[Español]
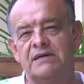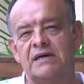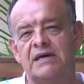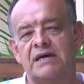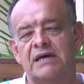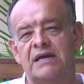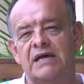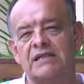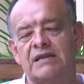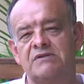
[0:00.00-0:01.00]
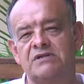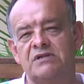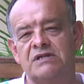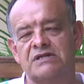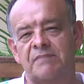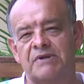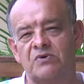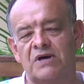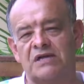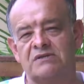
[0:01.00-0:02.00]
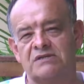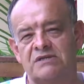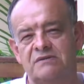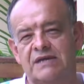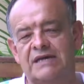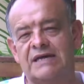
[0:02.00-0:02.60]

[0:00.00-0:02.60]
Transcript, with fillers: Eh, la televisión de Zapatoca, la asociación,